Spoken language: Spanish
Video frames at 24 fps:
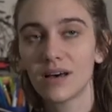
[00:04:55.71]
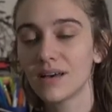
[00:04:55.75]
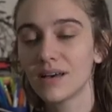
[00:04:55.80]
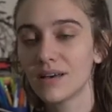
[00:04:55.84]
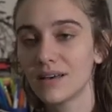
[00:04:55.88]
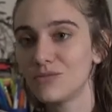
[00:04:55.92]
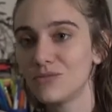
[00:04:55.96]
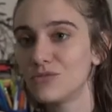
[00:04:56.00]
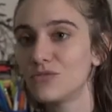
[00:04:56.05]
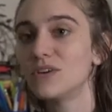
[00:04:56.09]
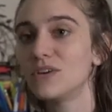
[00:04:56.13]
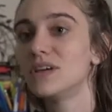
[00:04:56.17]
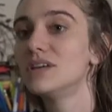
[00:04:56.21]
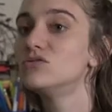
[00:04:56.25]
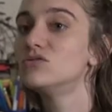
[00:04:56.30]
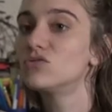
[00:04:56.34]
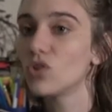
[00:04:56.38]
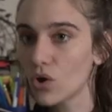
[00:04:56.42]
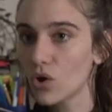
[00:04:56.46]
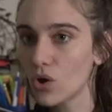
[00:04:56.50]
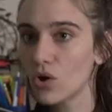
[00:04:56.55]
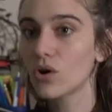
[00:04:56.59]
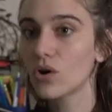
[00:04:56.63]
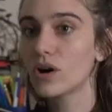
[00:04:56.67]
en fin,
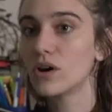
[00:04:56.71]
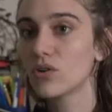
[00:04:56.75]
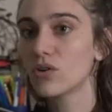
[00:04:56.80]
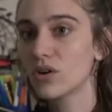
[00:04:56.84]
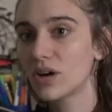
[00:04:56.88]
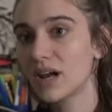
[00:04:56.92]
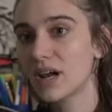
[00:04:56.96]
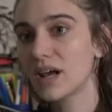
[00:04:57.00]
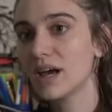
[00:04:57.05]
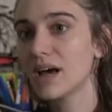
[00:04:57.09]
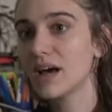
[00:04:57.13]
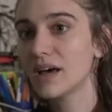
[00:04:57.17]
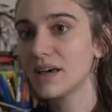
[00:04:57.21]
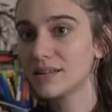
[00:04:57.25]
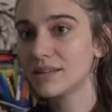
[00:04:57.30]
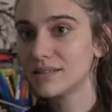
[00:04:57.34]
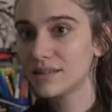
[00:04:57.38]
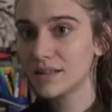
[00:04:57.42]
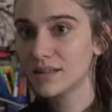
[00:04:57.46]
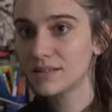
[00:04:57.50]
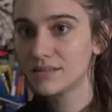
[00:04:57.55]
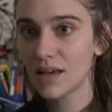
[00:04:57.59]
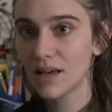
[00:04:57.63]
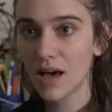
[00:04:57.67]
todo lo que nos crea
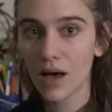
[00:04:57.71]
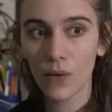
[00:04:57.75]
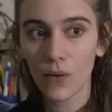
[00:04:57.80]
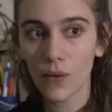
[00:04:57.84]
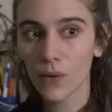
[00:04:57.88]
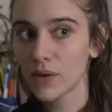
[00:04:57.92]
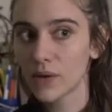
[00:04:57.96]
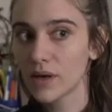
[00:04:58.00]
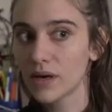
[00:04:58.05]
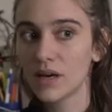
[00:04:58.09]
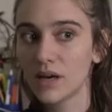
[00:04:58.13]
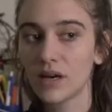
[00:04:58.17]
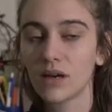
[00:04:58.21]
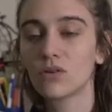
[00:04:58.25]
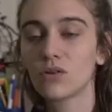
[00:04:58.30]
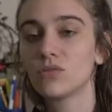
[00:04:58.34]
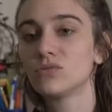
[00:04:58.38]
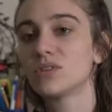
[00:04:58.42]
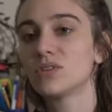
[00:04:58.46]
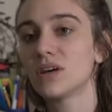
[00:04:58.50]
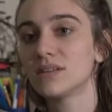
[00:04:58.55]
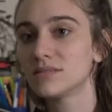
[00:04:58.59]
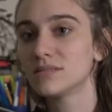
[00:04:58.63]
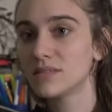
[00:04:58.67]
este estado de
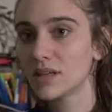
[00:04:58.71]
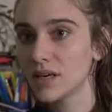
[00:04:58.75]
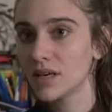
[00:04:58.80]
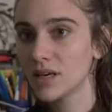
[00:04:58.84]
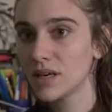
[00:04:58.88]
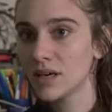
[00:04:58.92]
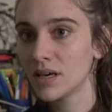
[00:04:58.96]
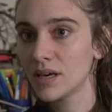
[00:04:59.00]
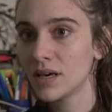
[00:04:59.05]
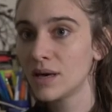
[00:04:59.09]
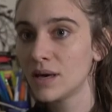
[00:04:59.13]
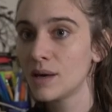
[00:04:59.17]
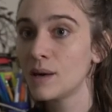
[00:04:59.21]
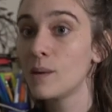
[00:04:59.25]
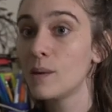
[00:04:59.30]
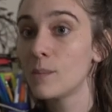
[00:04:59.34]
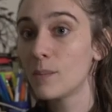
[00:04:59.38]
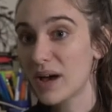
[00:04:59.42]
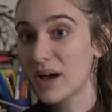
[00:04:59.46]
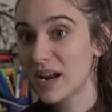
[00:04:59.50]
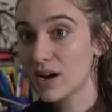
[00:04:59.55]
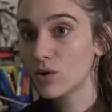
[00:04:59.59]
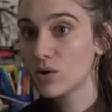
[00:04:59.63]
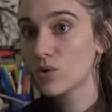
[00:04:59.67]
constante
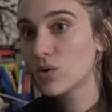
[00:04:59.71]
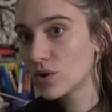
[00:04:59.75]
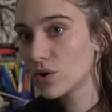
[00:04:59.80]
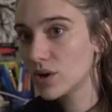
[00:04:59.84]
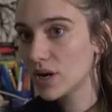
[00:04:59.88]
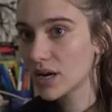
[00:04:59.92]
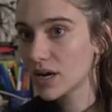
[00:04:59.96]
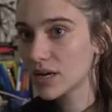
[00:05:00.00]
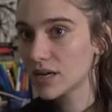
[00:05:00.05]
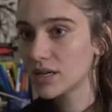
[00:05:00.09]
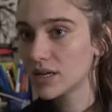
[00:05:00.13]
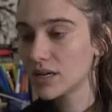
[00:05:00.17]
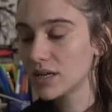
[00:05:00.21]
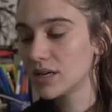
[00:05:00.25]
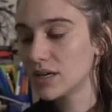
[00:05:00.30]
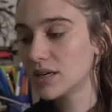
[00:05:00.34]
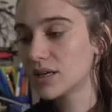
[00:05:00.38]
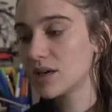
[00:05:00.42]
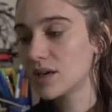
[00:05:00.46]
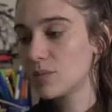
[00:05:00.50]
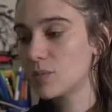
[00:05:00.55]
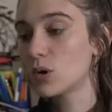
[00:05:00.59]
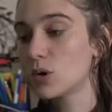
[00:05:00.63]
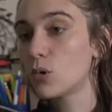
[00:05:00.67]
paranoia que,
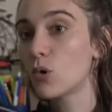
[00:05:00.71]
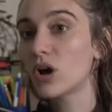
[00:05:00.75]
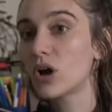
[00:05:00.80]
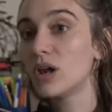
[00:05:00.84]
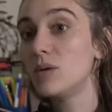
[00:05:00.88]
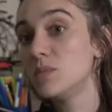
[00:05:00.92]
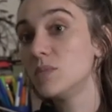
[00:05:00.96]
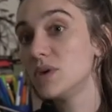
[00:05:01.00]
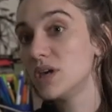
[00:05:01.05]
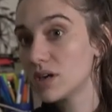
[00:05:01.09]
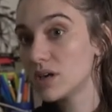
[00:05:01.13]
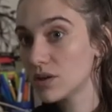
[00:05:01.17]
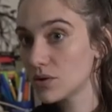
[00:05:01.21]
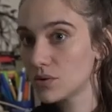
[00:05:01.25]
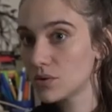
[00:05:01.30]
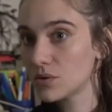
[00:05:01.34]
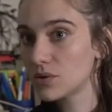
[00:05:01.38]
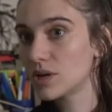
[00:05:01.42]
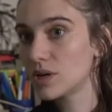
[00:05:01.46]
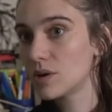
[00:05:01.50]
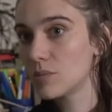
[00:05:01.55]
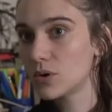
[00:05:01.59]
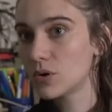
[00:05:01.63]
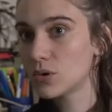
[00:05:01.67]
que provoca el miedo ¿no?
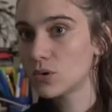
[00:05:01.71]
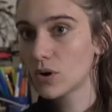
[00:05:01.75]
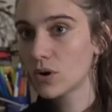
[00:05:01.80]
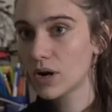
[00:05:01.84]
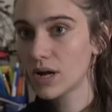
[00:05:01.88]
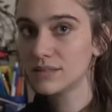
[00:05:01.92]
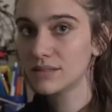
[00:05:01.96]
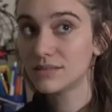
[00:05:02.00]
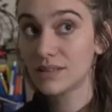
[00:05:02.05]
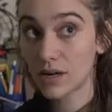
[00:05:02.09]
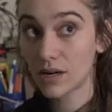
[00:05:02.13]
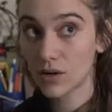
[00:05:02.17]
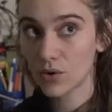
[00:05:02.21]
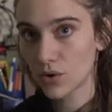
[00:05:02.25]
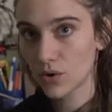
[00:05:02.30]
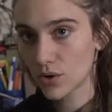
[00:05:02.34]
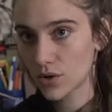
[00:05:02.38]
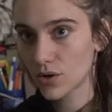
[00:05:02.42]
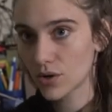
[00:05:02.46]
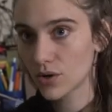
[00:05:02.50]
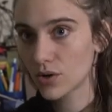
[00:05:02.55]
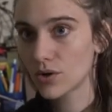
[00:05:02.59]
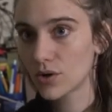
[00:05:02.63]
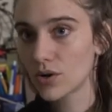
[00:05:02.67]
y que provoca el
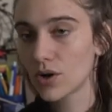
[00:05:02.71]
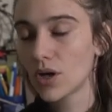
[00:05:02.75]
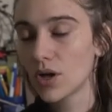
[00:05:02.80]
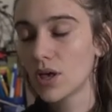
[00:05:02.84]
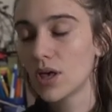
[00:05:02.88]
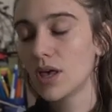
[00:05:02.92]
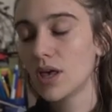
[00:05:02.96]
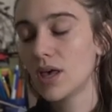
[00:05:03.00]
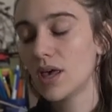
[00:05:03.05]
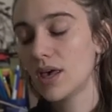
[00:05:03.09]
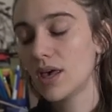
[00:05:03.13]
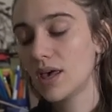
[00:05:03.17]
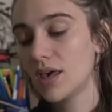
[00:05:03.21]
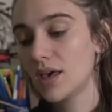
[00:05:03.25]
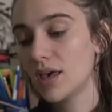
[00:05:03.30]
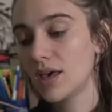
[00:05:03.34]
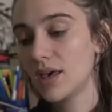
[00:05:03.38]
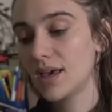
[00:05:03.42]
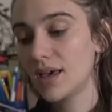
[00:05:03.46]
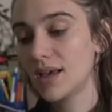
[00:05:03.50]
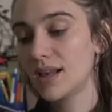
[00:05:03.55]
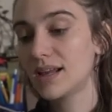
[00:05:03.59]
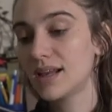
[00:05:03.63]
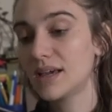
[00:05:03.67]
terror eh,
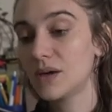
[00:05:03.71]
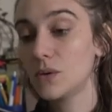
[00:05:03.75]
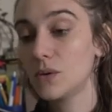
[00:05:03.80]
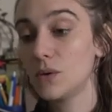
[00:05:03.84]
en el que